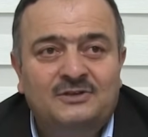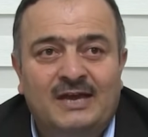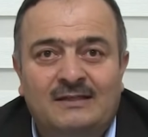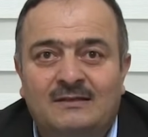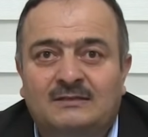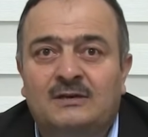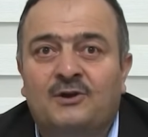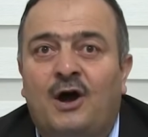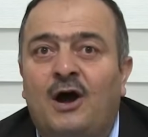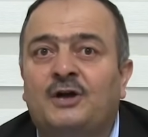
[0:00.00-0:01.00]

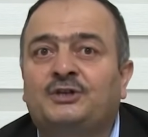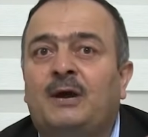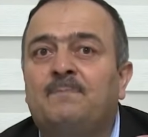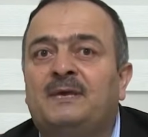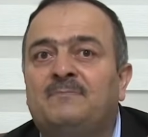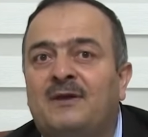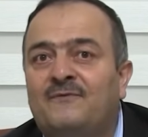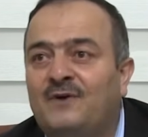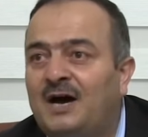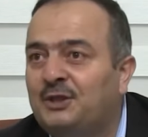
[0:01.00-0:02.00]
kendisinin haşa bir
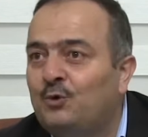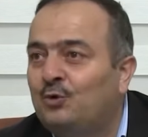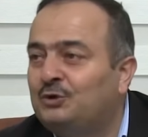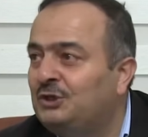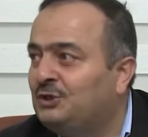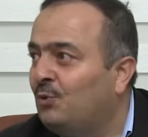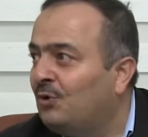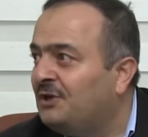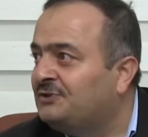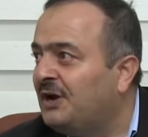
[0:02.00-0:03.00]
menfaati
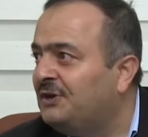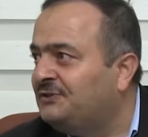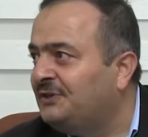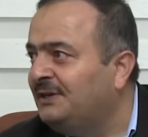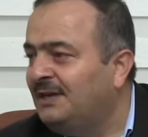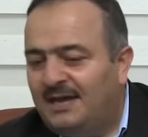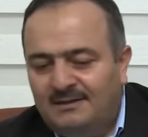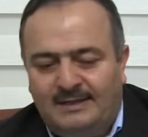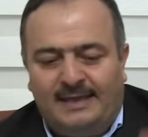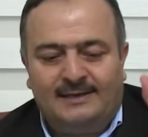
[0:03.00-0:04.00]
olacağı
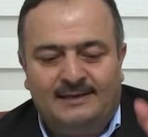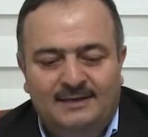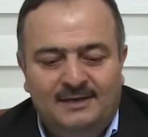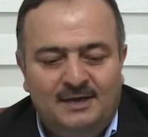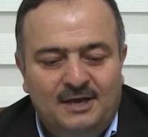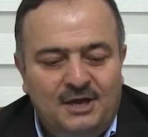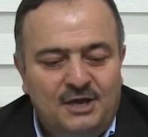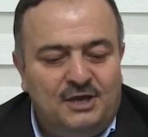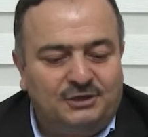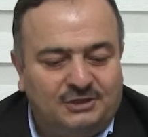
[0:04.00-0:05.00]
için değil.
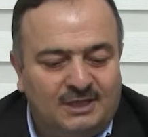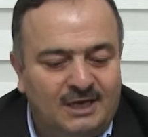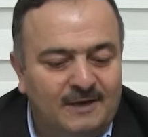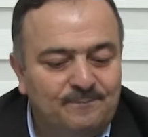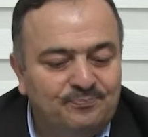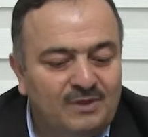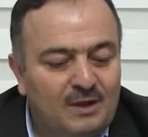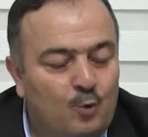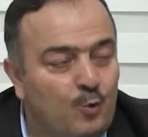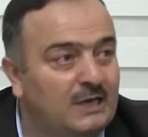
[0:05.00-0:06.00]
İşte
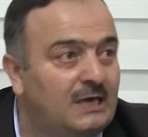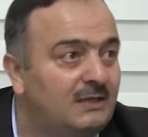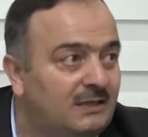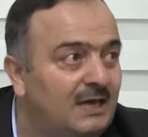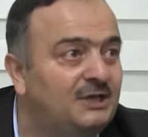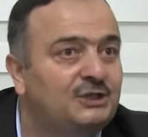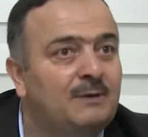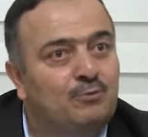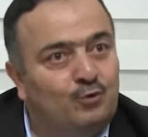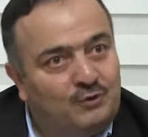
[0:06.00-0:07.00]
ve keza
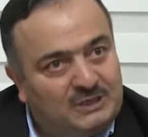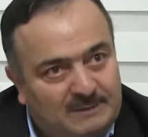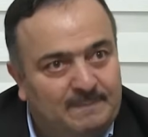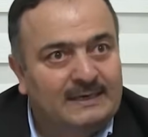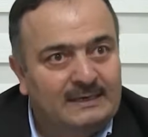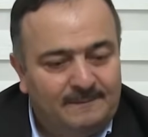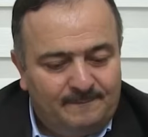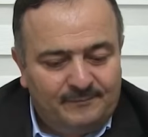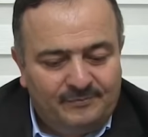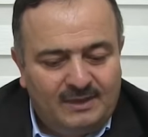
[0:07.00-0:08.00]
işte bunun gibi
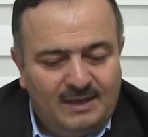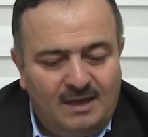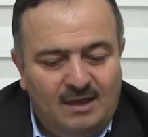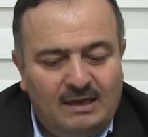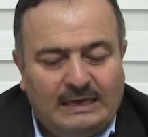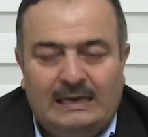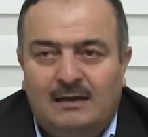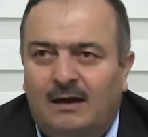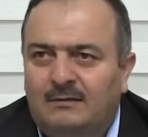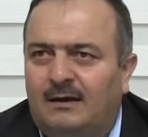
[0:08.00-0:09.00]

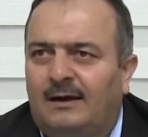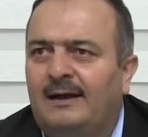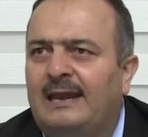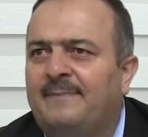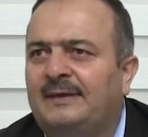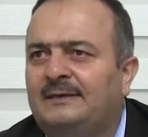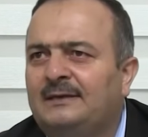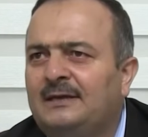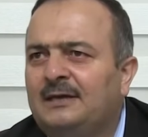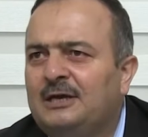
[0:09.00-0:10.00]
hilkat
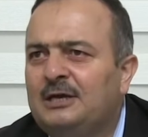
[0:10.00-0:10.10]
alemin